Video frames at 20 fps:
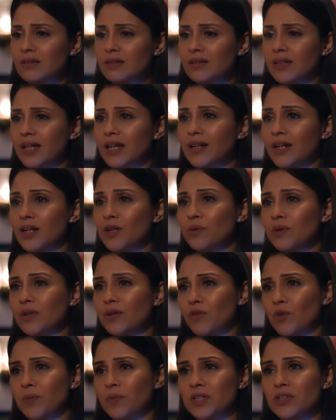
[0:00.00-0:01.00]
देख रही हूँ कि
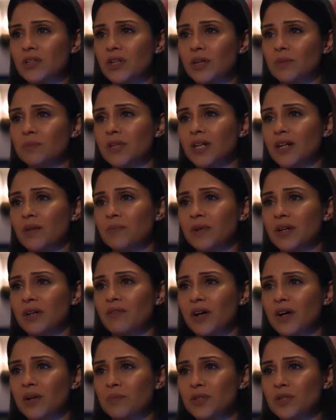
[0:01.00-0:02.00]
वो बच्ची तेरा
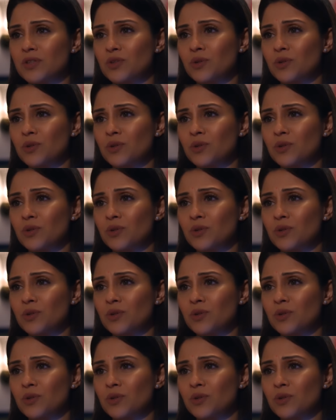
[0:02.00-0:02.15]
परिवार बन